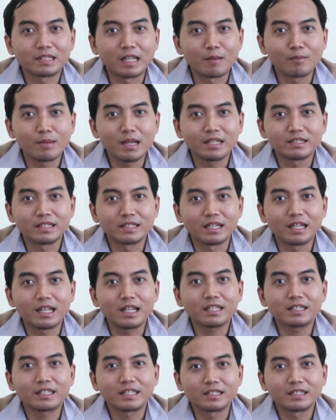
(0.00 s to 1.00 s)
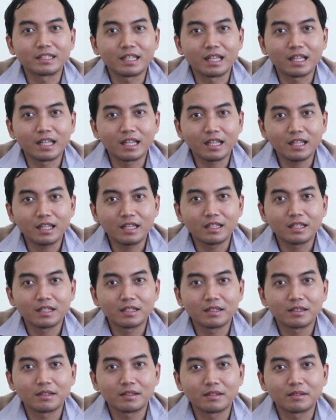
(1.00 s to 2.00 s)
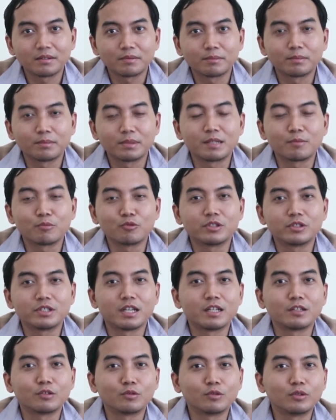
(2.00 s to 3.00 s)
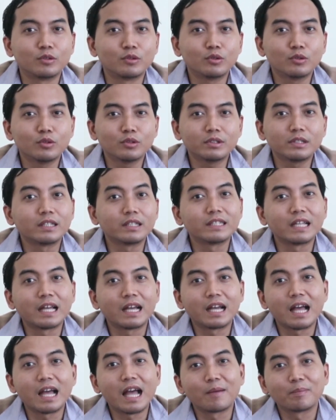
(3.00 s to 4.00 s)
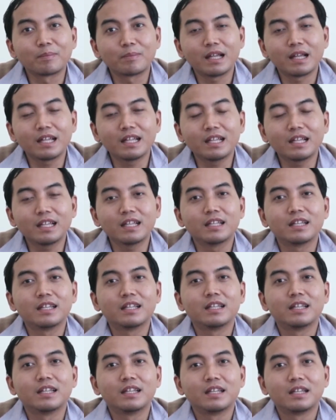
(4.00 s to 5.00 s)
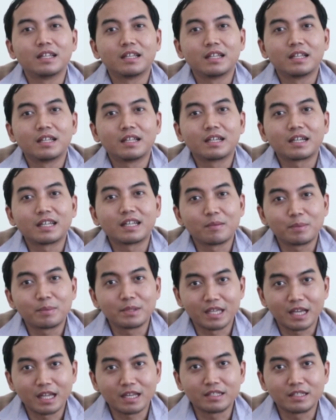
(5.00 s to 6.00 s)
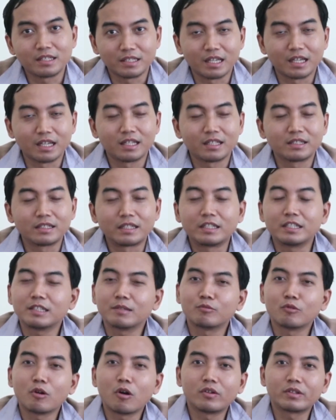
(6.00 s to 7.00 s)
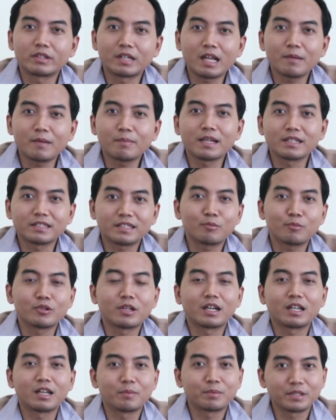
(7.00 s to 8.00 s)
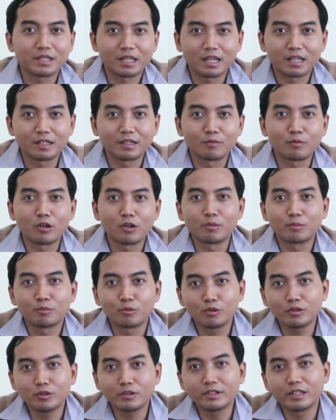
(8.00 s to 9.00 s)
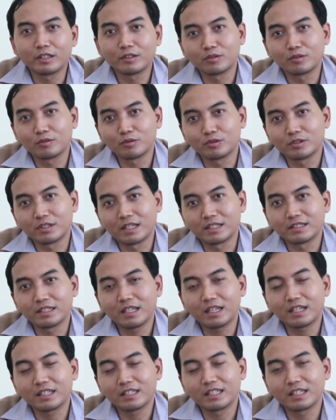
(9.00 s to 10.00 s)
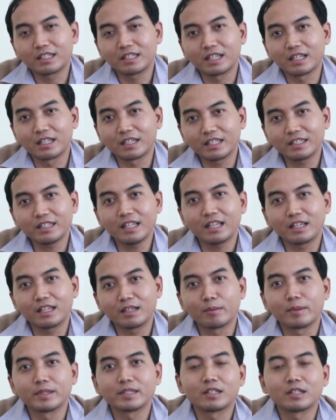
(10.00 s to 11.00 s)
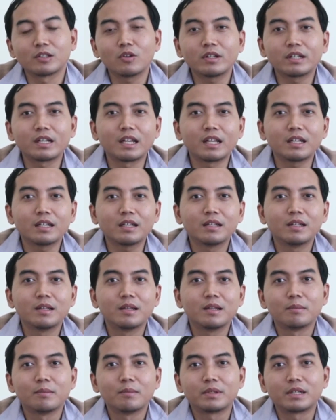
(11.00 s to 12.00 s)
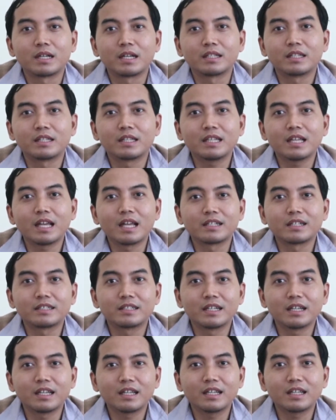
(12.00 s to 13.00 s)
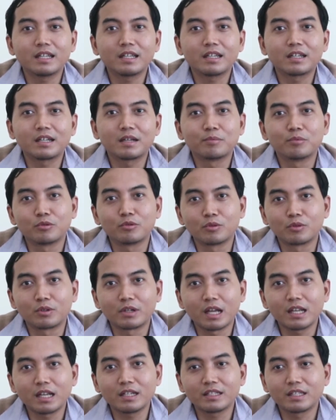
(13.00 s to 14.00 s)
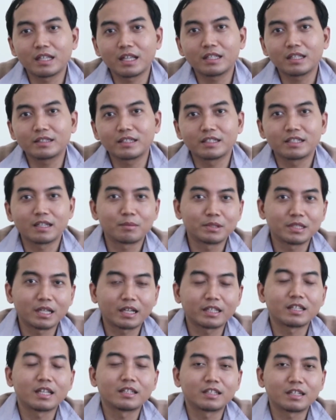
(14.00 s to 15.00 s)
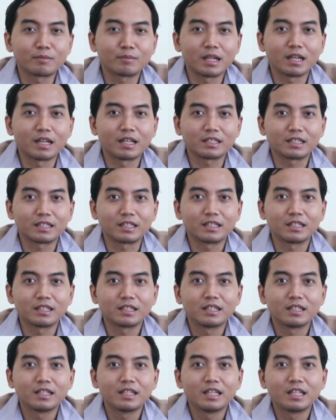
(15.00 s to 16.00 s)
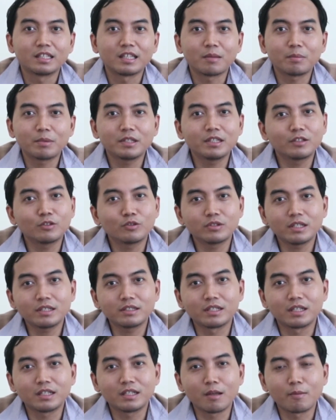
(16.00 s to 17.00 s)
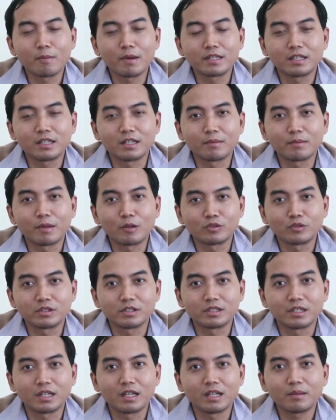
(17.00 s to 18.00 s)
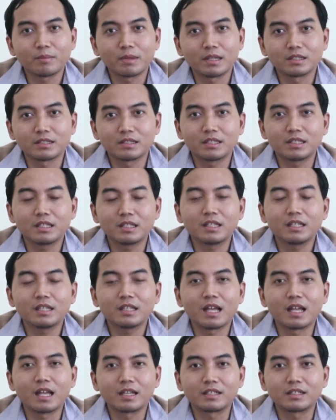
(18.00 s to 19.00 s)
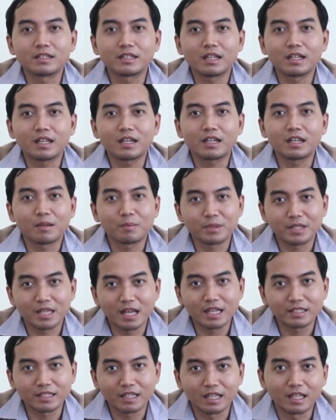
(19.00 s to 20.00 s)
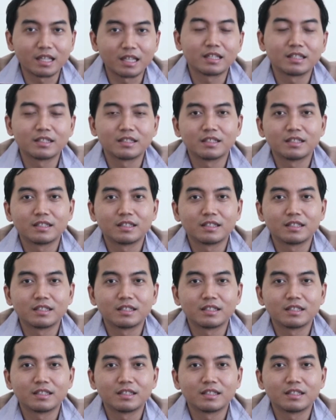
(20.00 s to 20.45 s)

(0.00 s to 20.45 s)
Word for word: pertama adalah kita beri pujian dulu tentang apa kelebihan dia. Jadi semua orang pasti punya kelebihan, walaupun tentu saja ketika kita ingin memecat orang, berarti ada keburukan yang tidak bisa kita terima lagi. Tapi tentu saja namanya manusia pasti ada kelebihannya.